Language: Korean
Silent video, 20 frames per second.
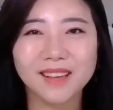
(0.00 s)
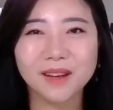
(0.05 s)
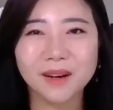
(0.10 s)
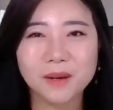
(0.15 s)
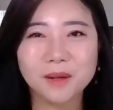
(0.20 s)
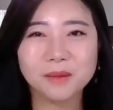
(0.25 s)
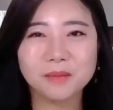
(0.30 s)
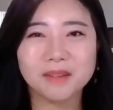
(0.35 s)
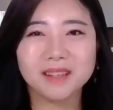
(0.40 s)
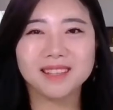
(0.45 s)
네,
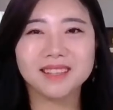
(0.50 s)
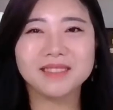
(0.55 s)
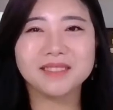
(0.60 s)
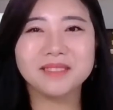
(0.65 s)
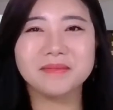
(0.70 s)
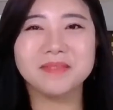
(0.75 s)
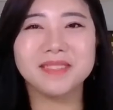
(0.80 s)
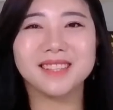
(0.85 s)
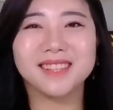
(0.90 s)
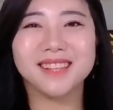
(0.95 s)
여러분
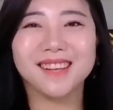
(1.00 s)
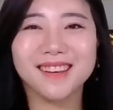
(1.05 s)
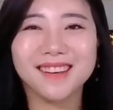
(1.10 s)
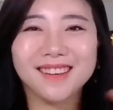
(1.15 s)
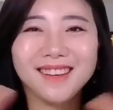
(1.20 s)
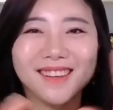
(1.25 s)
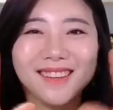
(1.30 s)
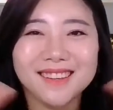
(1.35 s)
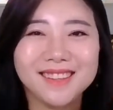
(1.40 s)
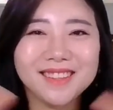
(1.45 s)

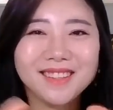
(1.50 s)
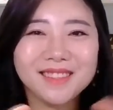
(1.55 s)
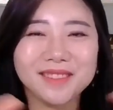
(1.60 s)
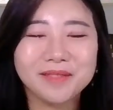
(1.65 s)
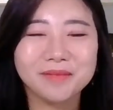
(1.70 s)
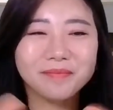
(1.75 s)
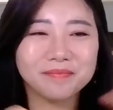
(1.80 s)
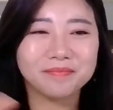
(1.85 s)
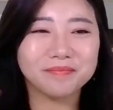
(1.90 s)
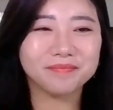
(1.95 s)
반갑습니다.
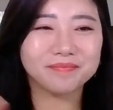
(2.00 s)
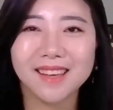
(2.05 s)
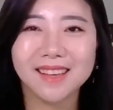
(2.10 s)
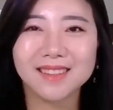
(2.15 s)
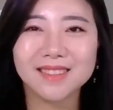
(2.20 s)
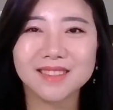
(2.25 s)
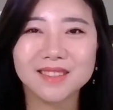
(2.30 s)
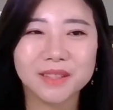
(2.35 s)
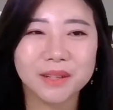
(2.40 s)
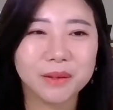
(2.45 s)

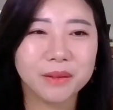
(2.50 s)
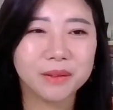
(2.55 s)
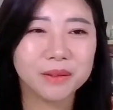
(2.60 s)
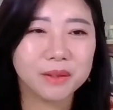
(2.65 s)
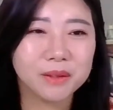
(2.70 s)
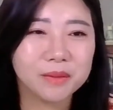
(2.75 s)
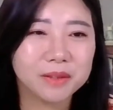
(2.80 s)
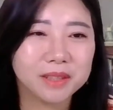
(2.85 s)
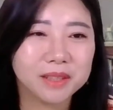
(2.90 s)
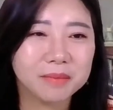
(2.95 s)
네, 긍정의
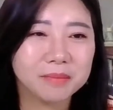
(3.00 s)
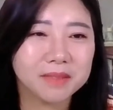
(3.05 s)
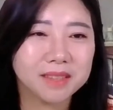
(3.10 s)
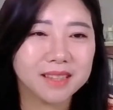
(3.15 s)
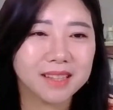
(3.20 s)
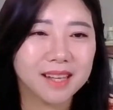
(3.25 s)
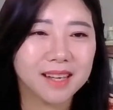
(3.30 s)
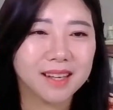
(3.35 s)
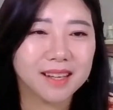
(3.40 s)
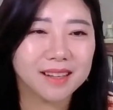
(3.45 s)

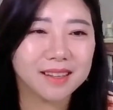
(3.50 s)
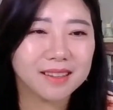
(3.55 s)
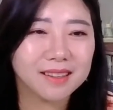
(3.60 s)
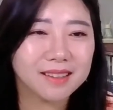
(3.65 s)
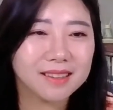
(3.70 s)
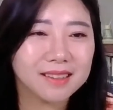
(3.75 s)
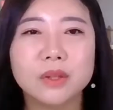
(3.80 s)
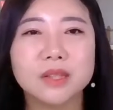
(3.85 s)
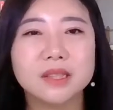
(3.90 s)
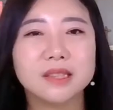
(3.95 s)
언더우입니다
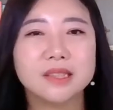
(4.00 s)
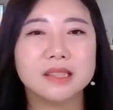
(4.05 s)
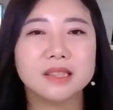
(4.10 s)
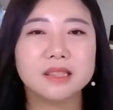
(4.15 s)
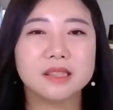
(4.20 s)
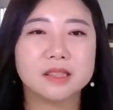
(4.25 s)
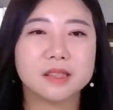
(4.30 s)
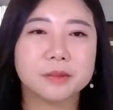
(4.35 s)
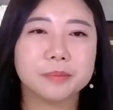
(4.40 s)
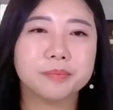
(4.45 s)

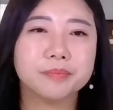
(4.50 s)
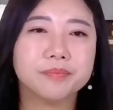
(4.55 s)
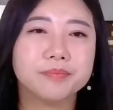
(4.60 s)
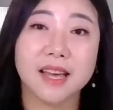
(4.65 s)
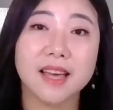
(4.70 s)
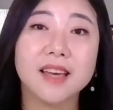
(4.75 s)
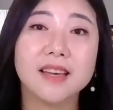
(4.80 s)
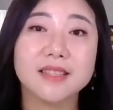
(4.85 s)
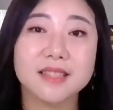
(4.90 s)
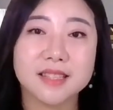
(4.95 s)
오늘
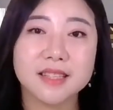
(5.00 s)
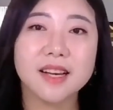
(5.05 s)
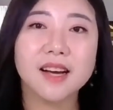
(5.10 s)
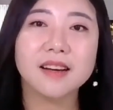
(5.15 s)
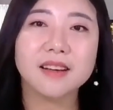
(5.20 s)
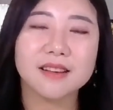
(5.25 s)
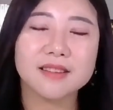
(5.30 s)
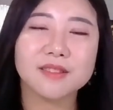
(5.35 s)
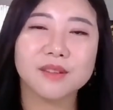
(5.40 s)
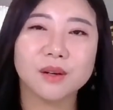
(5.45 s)
제
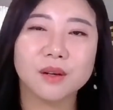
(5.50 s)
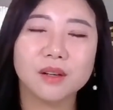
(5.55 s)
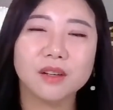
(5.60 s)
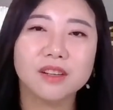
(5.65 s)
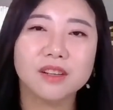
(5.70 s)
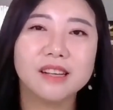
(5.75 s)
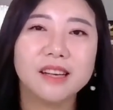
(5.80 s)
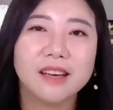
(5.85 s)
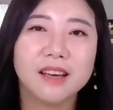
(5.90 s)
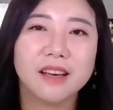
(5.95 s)

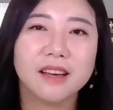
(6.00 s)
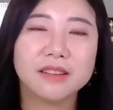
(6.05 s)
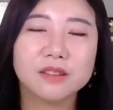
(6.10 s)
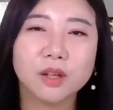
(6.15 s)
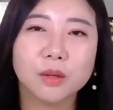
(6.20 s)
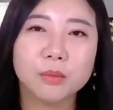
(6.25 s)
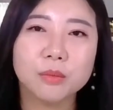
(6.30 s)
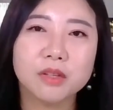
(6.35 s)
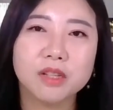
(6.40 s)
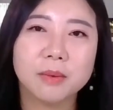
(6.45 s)
시각에서
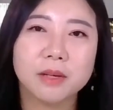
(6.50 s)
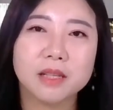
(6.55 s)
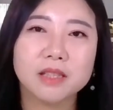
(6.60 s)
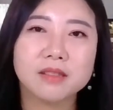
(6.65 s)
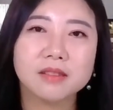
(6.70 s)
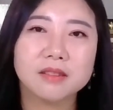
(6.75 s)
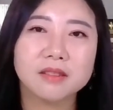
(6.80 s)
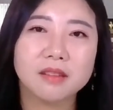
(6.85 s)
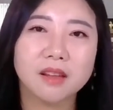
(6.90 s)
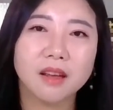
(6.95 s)
애터미를
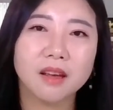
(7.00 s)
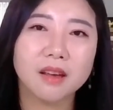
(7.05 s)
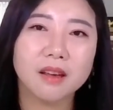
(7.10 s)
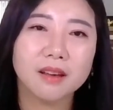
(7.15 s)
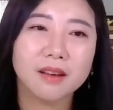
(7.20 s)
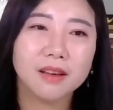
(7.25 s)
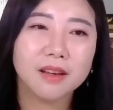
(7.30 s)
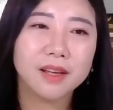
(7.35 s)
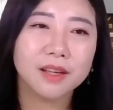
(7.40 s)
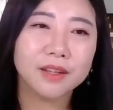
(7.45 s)
봤을
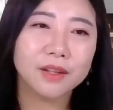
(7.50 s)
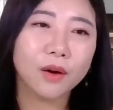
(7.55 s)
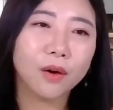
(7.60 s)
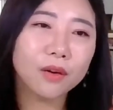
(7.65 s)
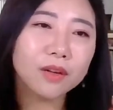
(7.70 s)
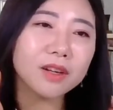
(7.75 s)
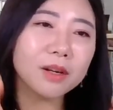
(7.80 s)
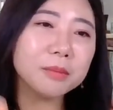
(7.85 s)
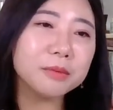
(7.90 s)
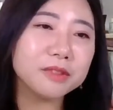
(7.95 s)
때
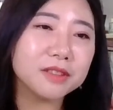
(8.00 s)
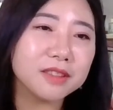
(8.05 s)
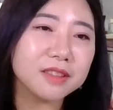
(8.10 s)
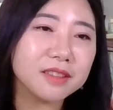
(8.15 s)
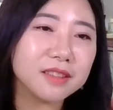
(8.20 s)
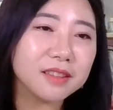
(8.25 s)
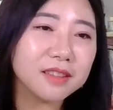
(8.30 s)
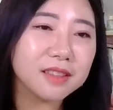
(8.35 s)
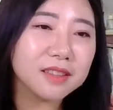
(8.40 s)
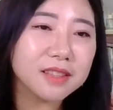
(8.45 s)

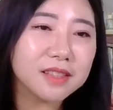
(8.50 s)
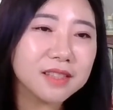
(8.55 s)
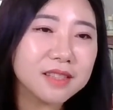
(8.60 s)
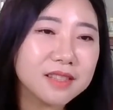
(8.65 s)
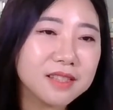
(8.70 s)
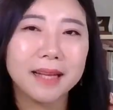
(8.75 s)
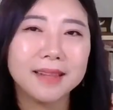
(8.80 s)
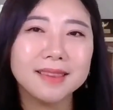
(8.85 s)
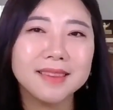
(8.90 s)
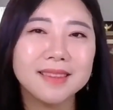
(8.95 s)
여러분들
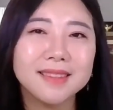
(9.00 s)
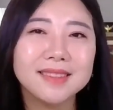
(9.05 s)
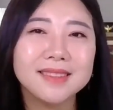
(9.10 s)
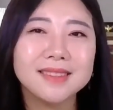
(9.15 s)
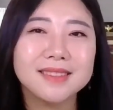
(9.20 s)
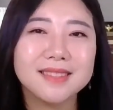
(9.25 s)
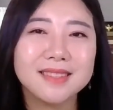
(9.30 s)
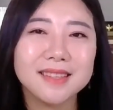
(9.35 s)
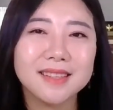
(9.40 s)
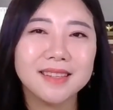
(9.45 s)

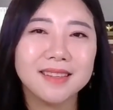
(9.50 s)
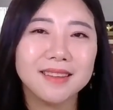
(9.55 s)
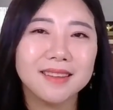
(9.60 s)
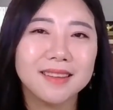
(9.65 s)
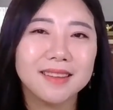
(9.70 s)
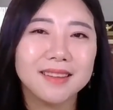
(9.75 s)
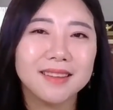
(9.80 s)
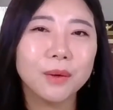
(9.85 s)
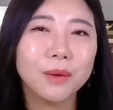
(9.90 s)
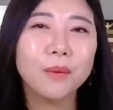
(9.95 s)
반드시
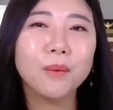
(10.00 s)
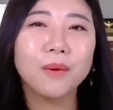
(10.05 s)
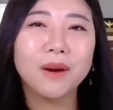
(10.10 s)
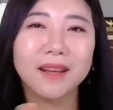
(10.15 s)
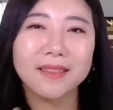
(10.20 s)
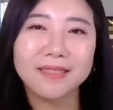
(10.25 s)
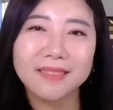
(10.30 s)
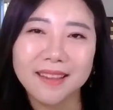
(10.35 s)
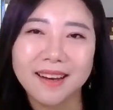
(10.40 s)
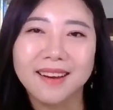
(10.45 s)

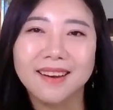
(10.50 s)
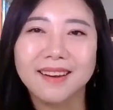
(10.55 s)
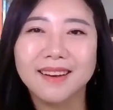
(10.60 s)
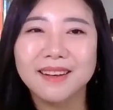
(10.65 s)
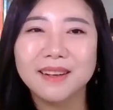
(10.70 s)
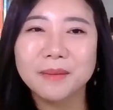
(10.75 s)
성공한다.